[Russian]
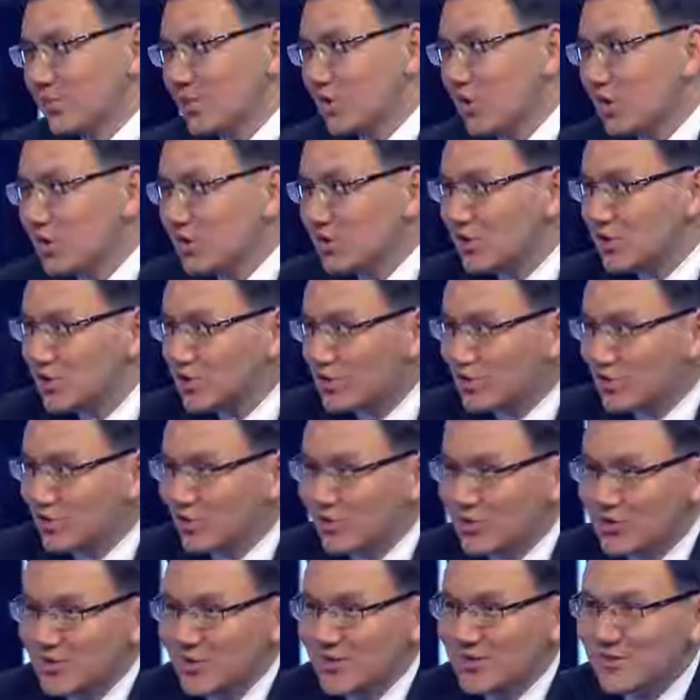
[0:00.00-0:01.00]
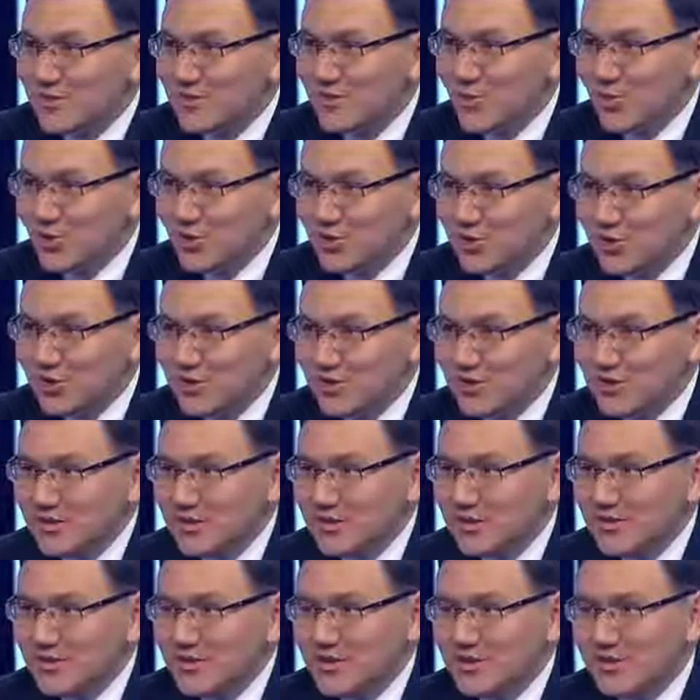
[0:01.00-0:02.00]
Ну, я надеюсь, что государство получило.
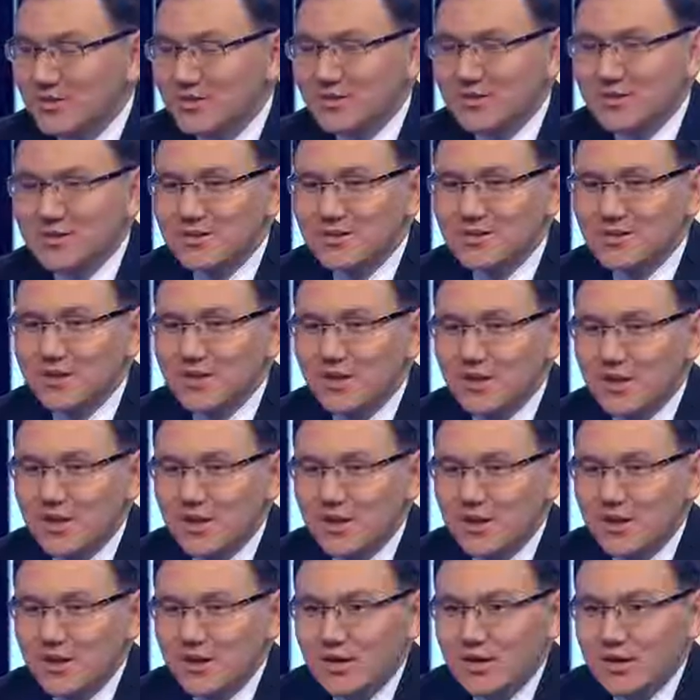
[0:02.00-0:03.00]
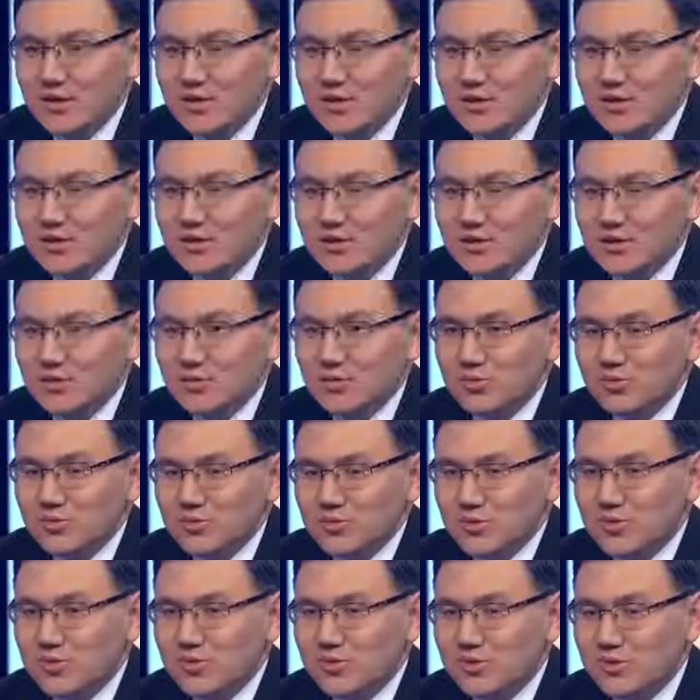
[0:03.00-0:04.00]
А, тут
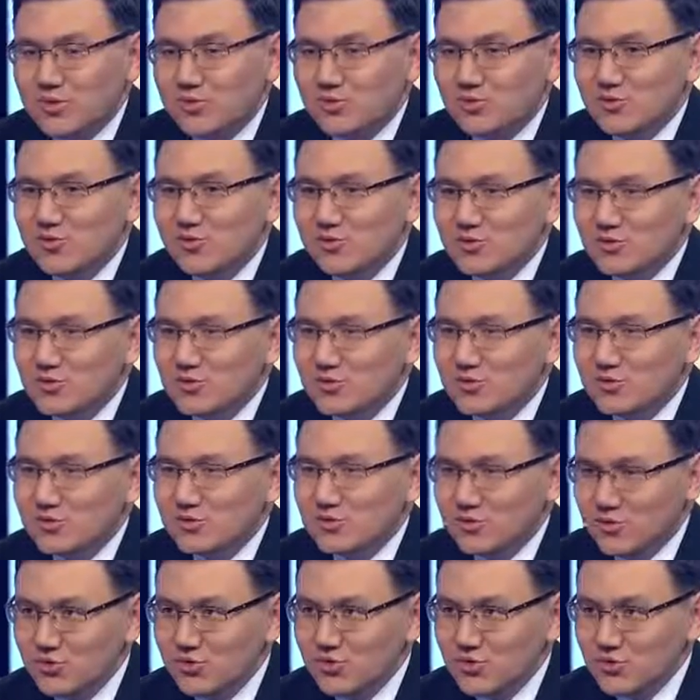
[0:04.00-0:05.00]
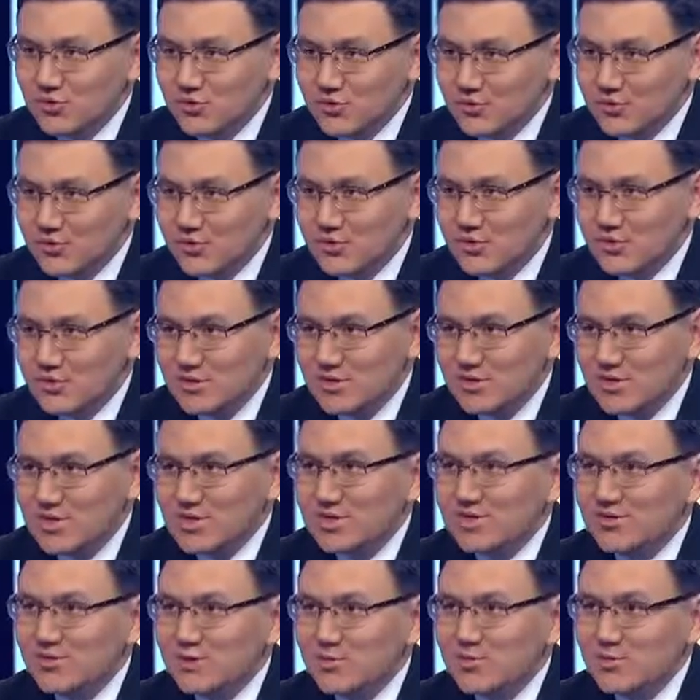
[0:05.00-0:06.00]
можно рассматривать с двух, с двух сторон. Со
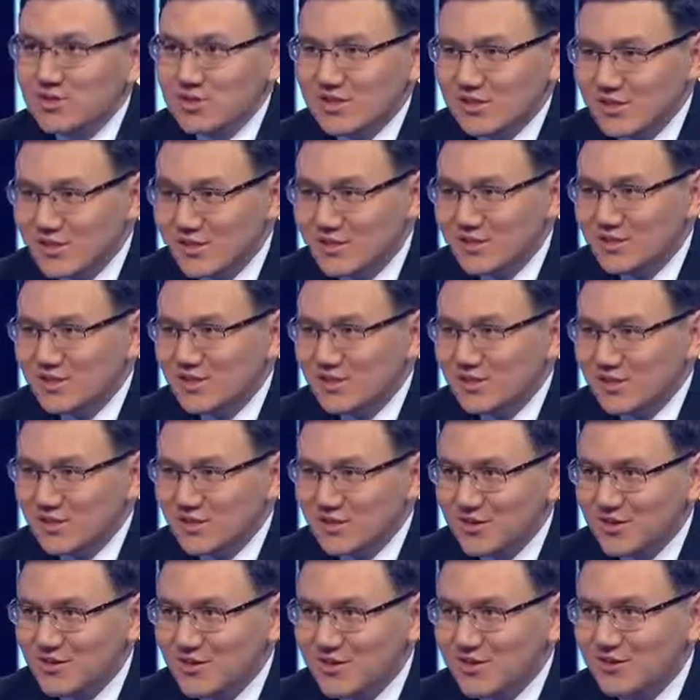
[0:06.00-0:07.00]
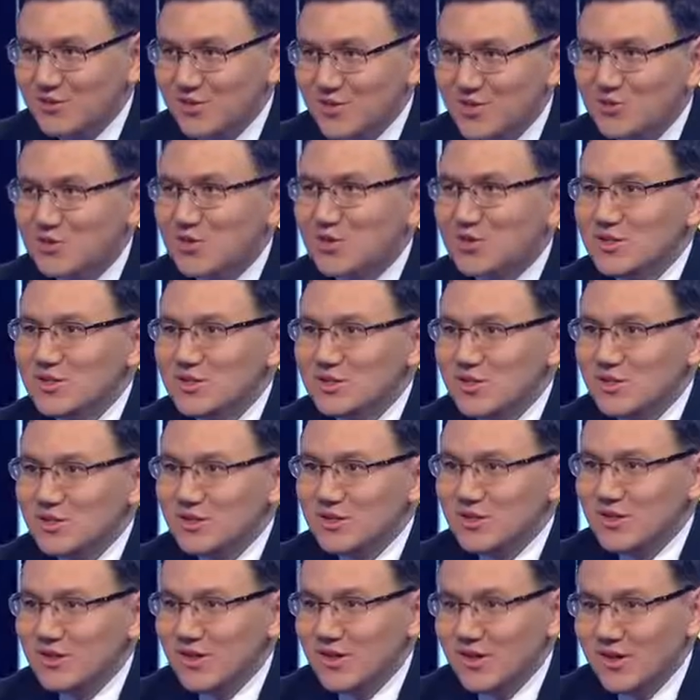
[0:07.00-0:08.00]
своей персональной стороны, со своей индивидуальной
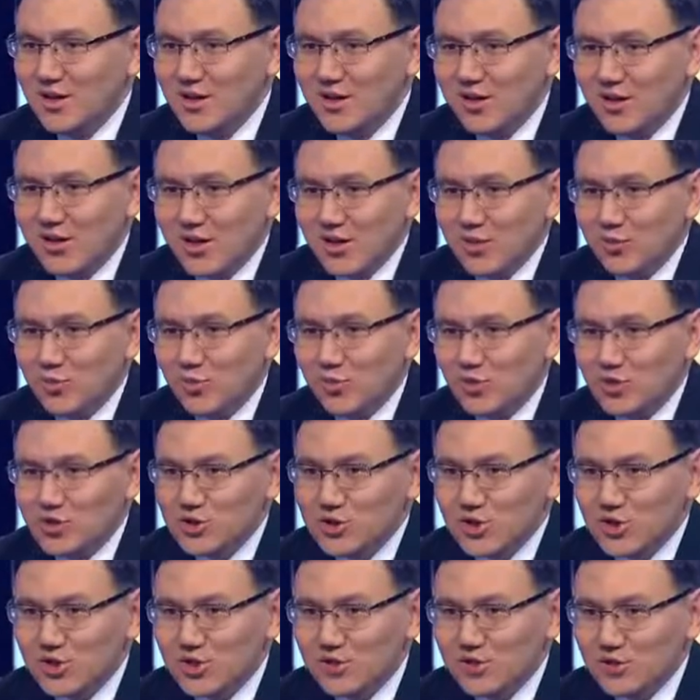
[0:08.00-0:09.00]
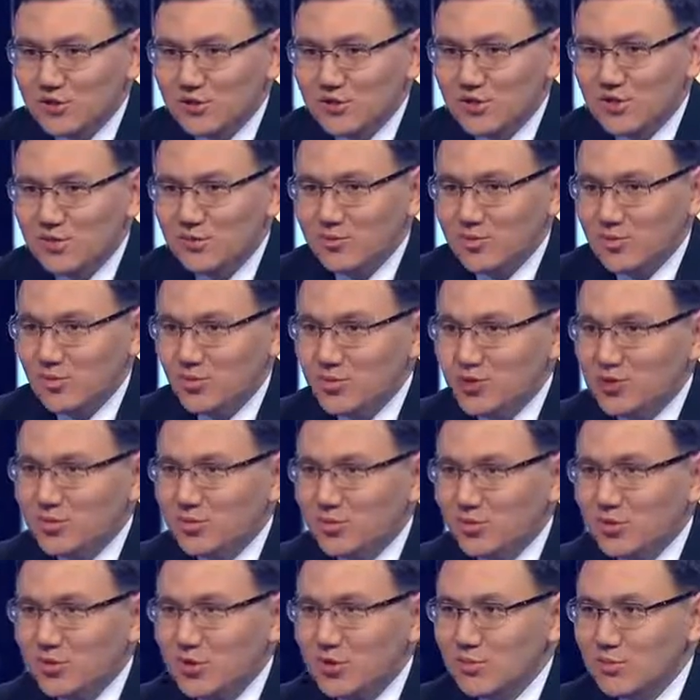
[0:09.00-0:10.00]
стороны. Балашак дал мне очень
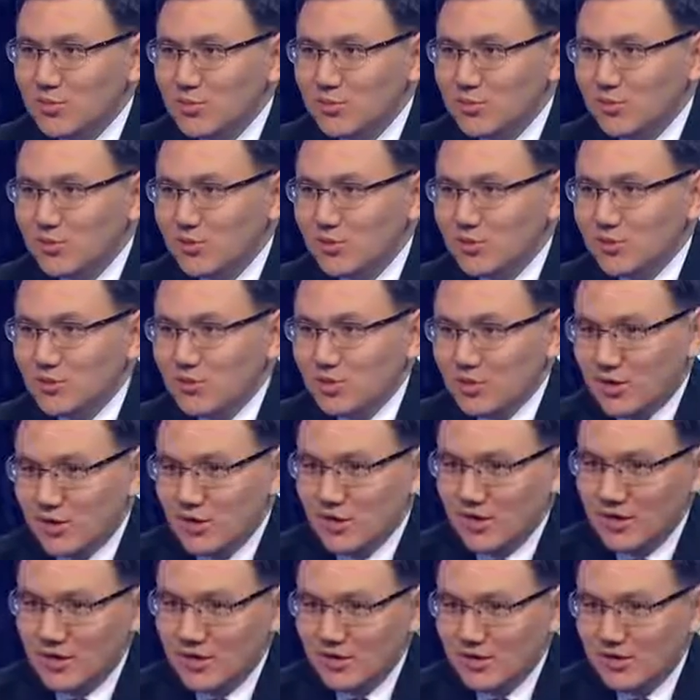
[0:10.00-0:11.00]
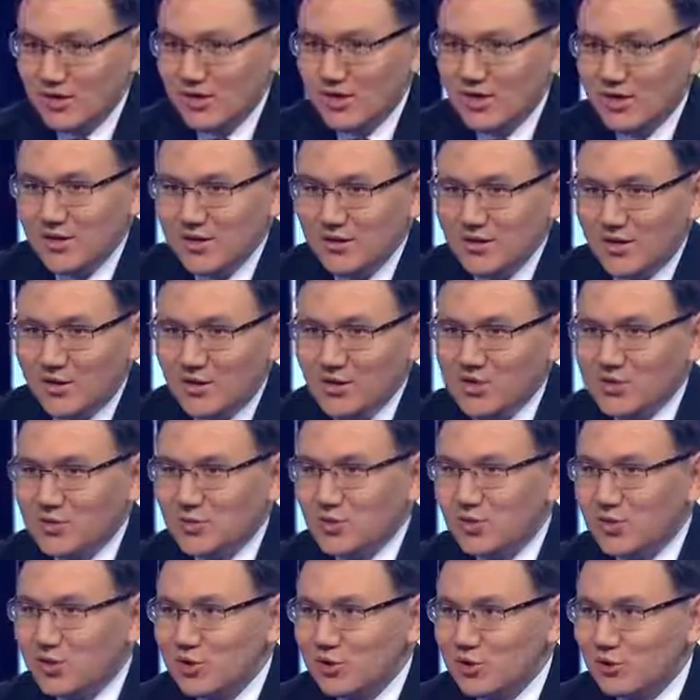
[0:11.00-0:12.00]
многое, поскольку я
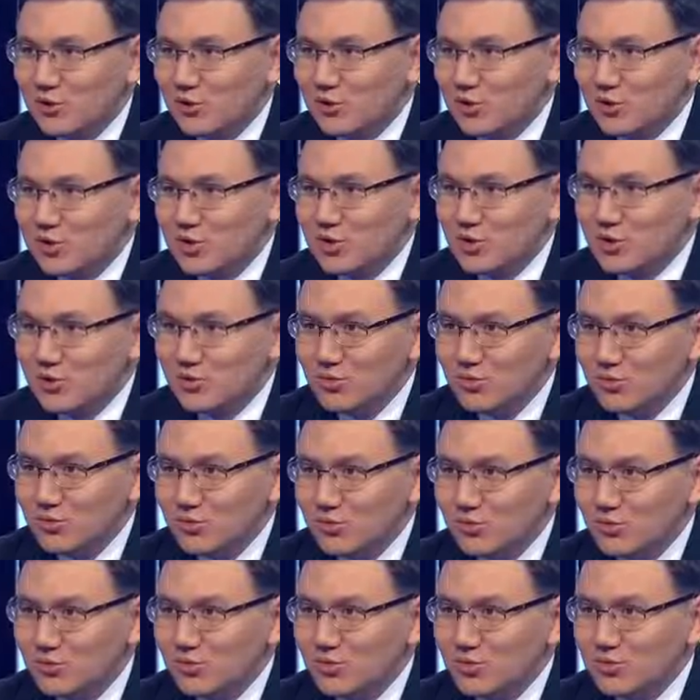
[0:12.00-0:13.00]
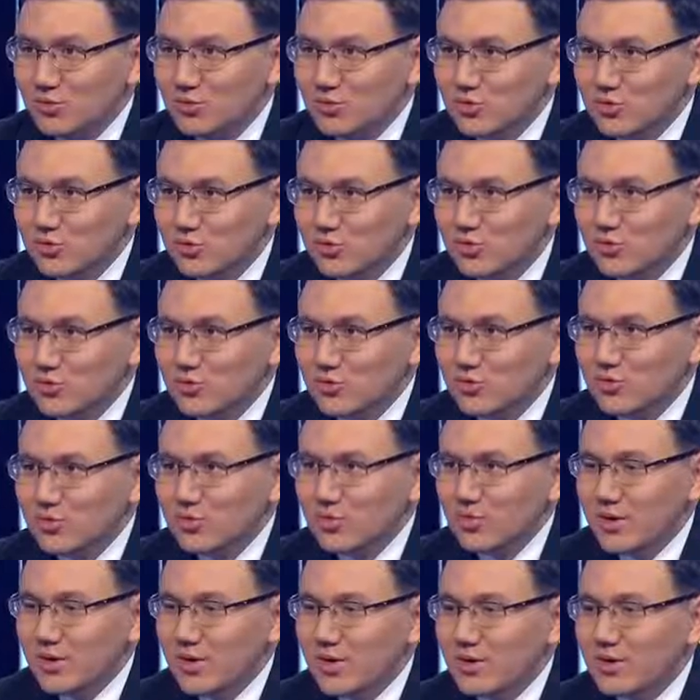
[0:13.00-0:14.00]
фактически увидел другую страну, другую культуру,
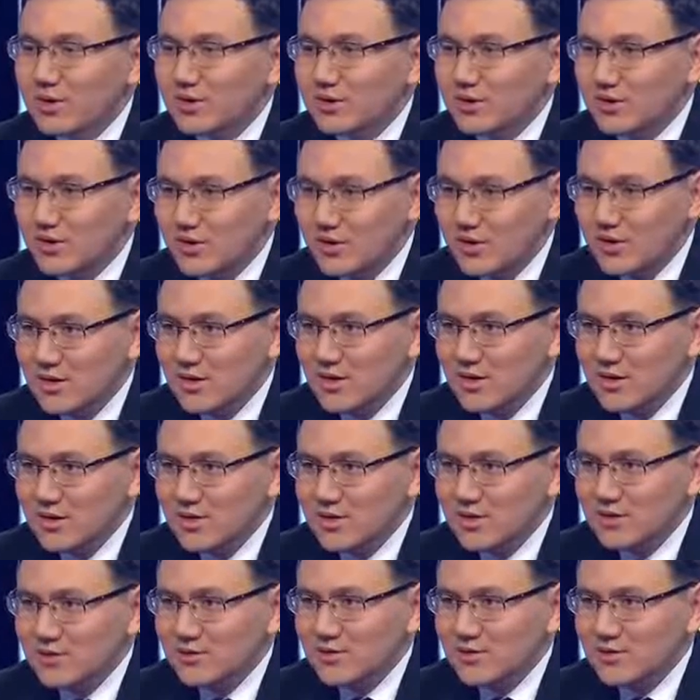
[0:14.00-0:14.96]
приехал с